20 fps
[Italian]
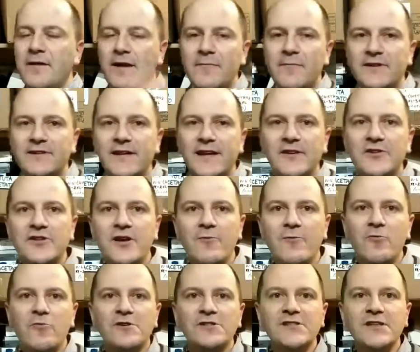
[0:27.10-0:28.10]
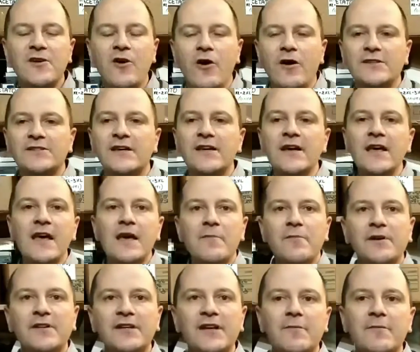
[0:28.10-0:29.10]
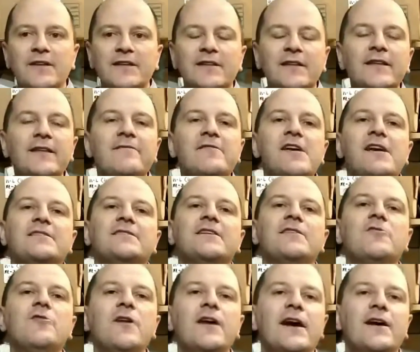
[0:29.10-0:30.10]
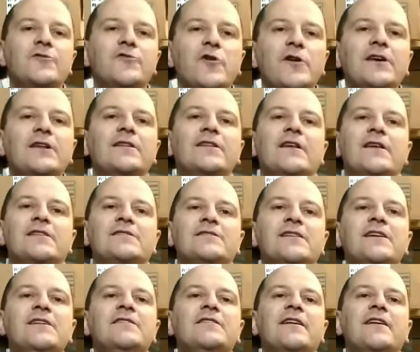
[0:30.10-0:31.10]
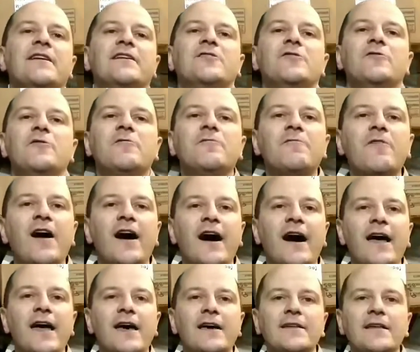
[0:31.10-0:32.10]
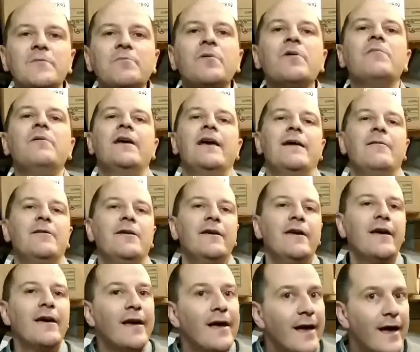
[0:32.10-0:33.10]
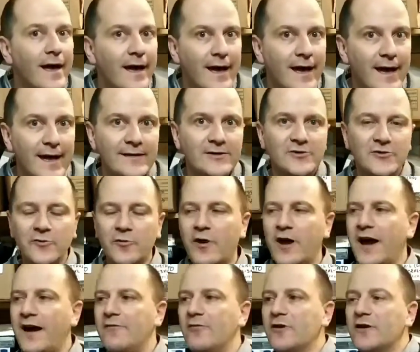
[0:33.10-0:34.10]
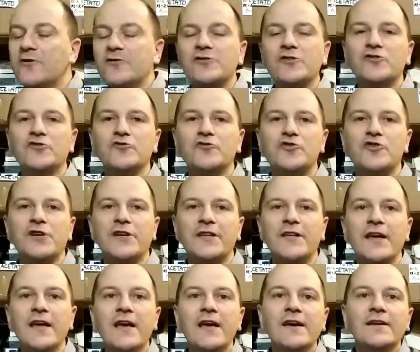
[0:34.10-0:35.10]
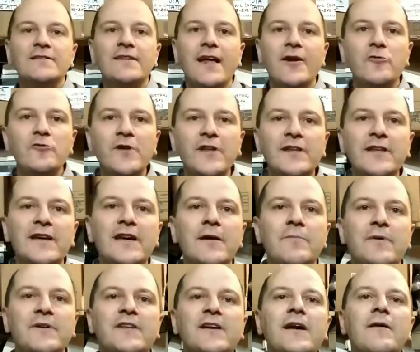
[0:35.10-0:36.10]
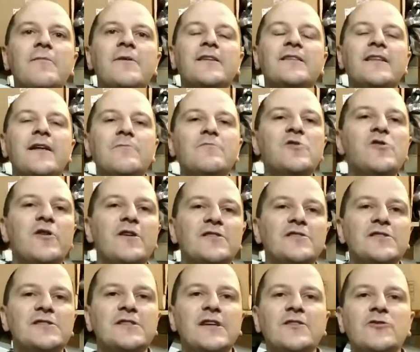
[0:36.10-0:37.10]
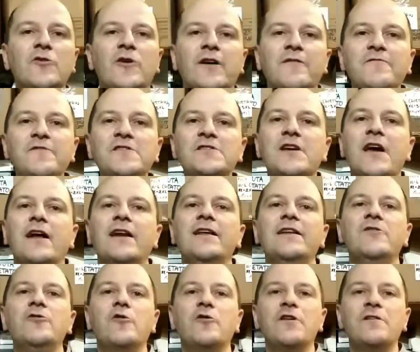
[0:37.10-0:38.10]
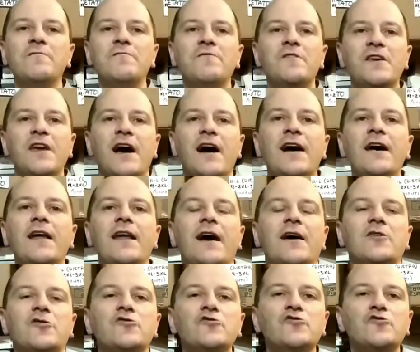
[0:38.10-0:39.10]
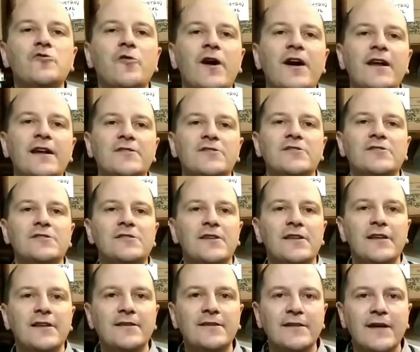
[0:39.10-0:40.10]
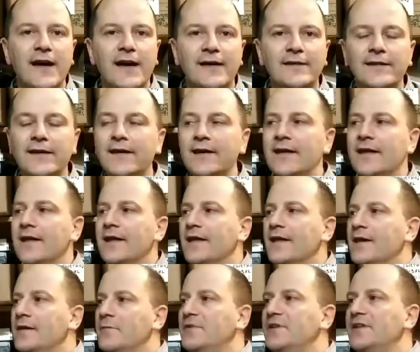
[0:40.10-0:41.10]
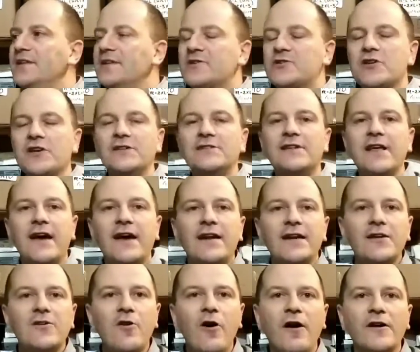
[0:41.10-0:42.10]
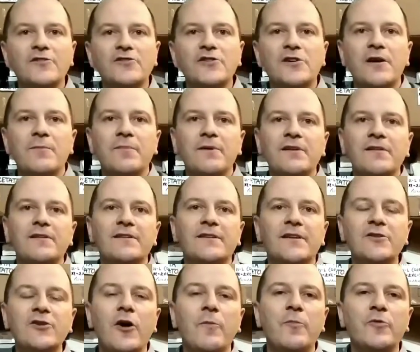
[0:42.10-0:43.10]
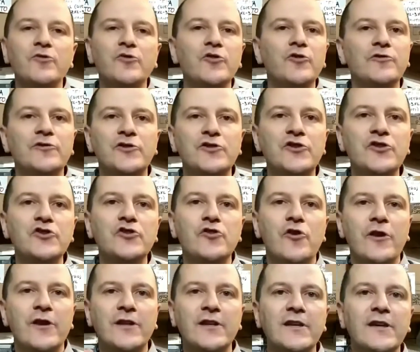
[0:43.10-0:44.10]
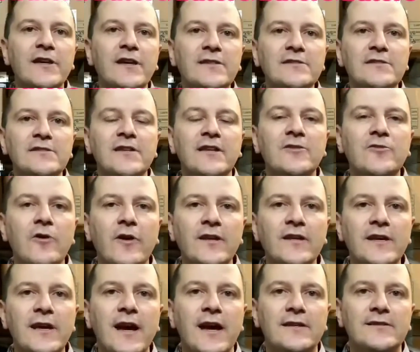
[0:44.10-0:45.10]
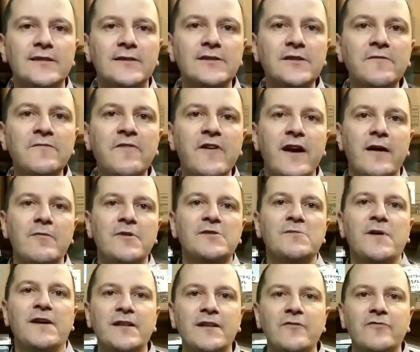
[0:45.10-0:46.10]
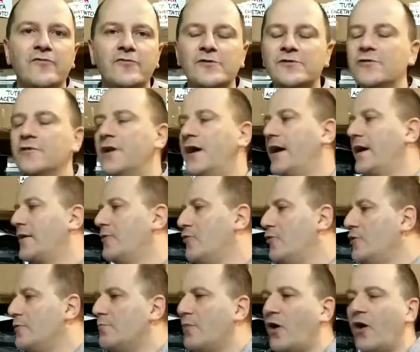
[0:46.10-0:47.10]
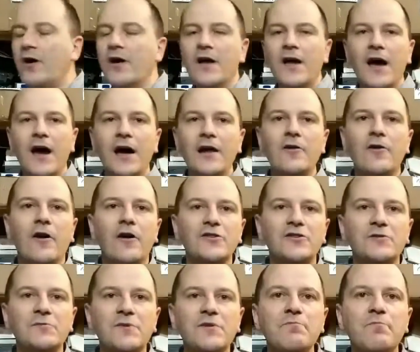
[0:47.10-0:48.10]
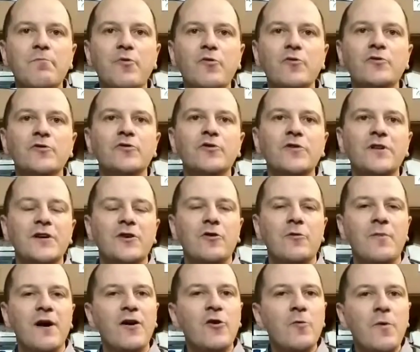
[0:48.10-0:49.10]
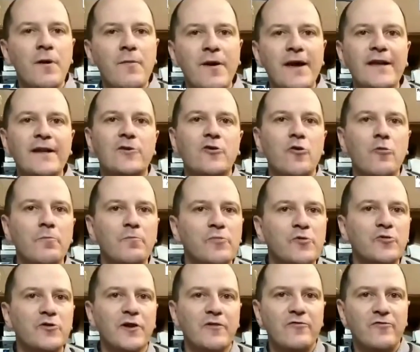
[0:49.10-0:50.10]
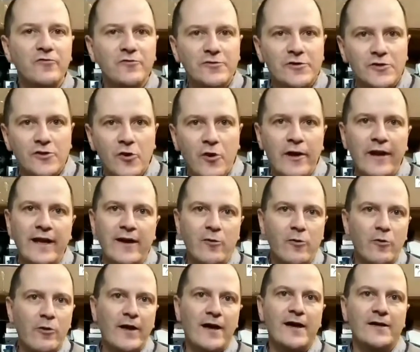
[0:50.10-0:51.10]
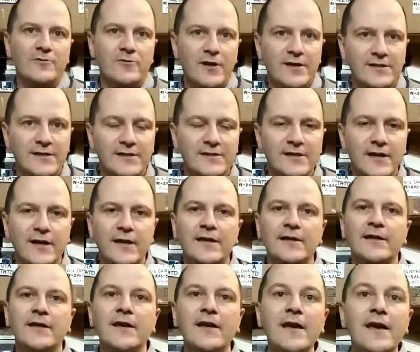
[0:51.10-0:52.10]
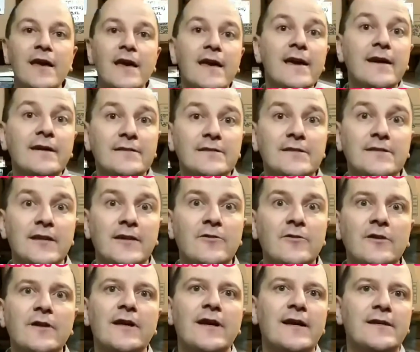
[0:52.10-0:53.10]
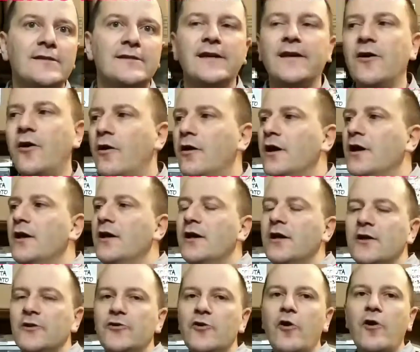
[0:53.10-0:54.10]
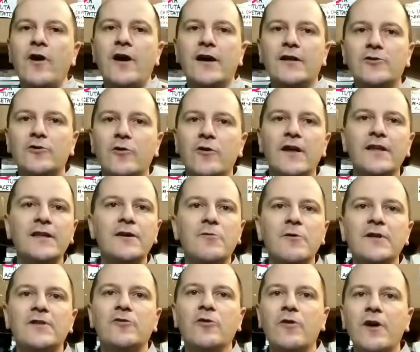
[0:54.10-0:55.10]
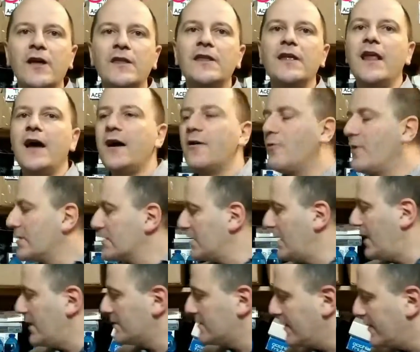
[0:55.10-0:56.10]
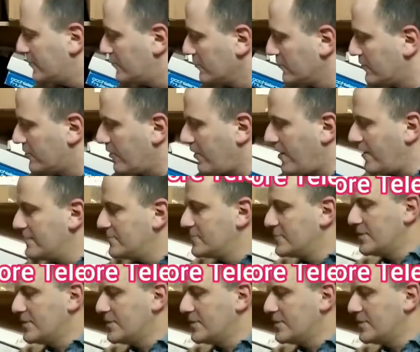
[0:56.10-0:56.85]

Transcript: Vabbè, ma tralasciamo queste cose, praticamente devi essere collegato a internet. Se internet non va e hai dei problemi, eh, sono cavoli. Cosa succede? Da lunedì che praticamente il mio registratore fiscale non invia la chiusura all'Agenzia delle Entrate. Mi dice il tecnico oggi che praticamente dopo 12 giorni il registratore di cassa si ferma e smette di funzionare. Oibò. Allora oggi mi impunto e dico ma come mai il computer funziona collegato alla stessa rete e il registratore di cassa no? tocca, tocca di qui, tocca di là, guardate, è tutto